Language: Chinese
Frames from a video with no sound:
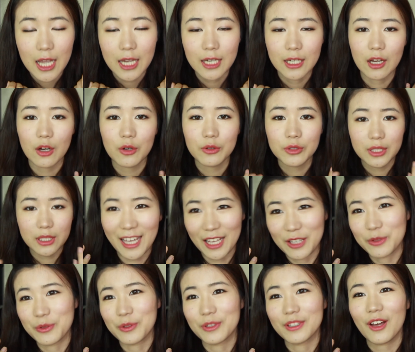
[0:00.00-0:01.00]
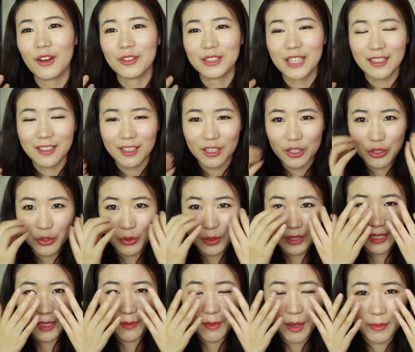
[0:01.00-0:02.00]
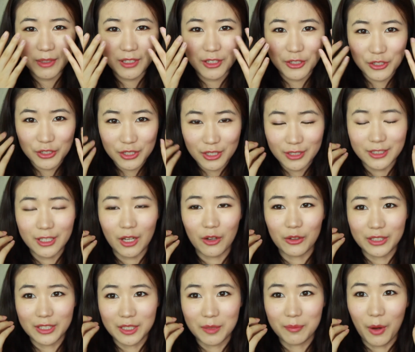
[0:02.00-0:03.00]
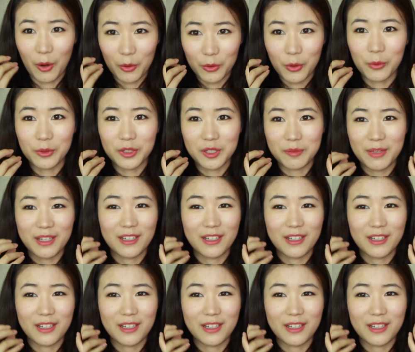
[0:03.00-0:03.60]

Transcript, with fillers: 然后你感觉到它那个水在慢慢的渗到你的毛孔里